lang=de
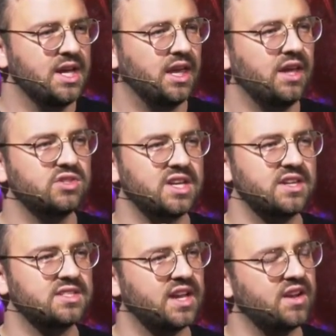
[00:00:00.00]
Esaä
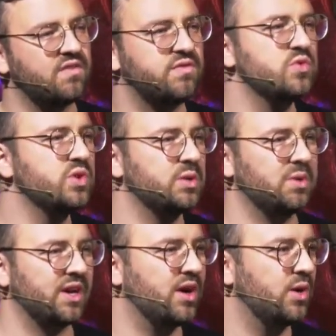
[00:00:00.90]
ist seiner Würde
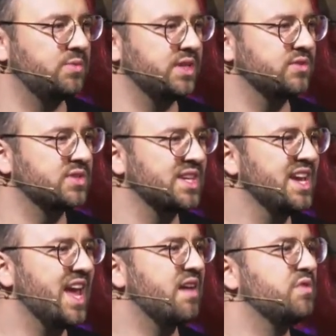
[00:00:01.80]
beraubt. Jesus,
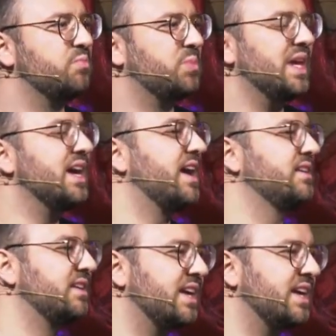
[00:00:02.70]
er wird behandelt.